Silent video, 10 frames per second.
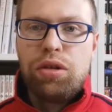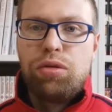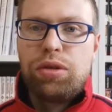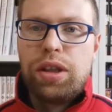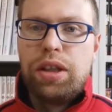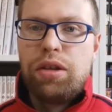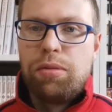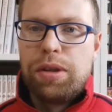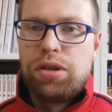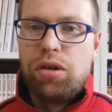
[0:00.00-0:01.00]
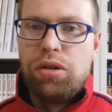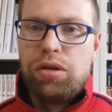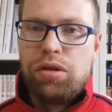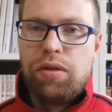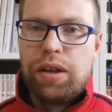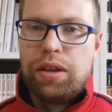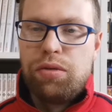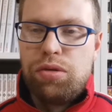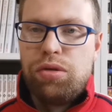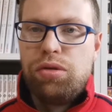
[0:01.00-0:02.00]
Tutti i link come al solito li trovate
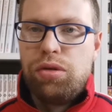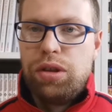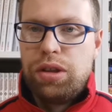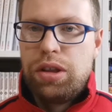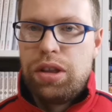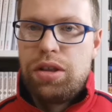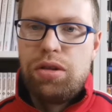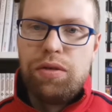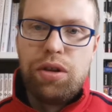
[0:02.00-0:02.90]
qui sotto in descrizione,